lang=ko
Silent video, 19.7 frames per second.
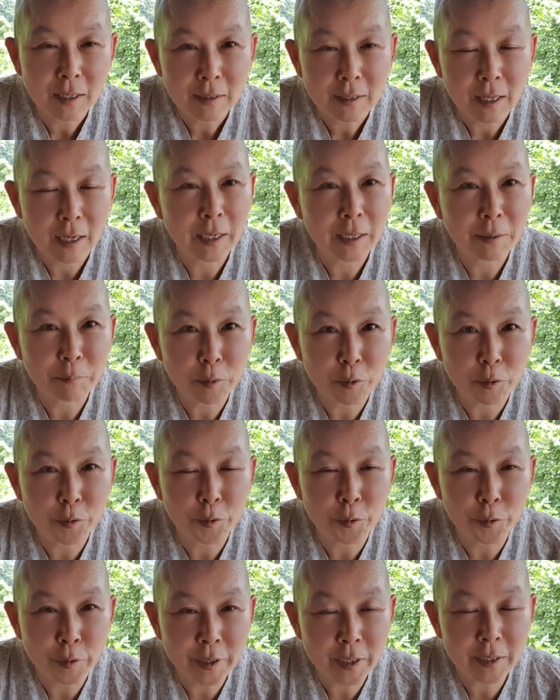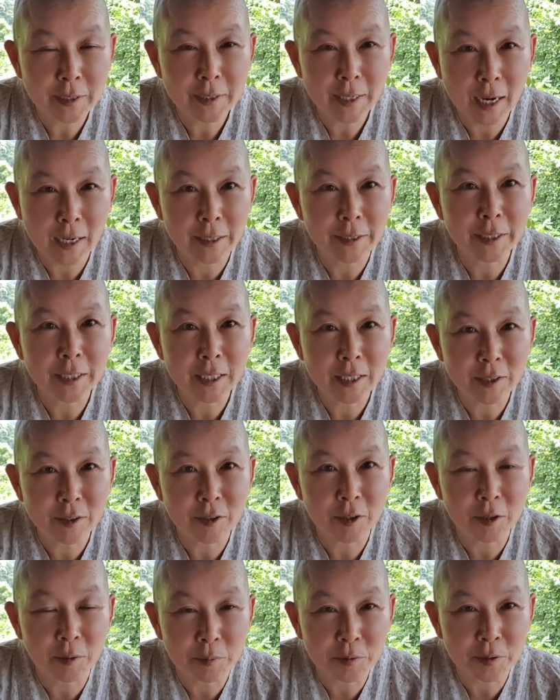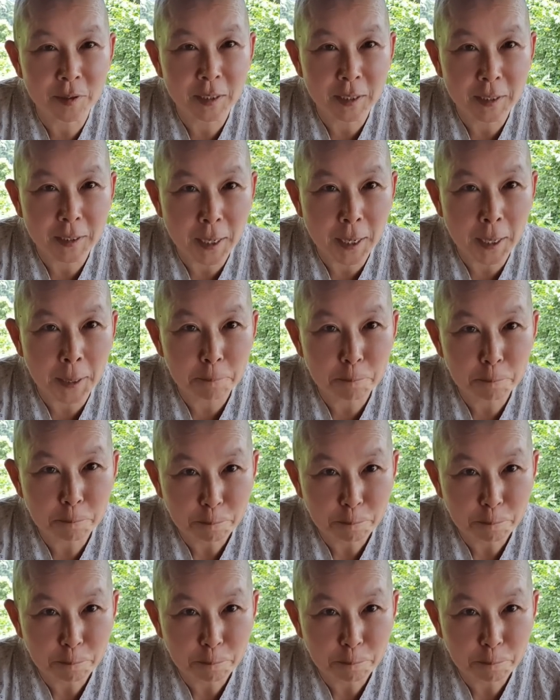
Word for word: 단 한 번도 약을 친 적이 없으니까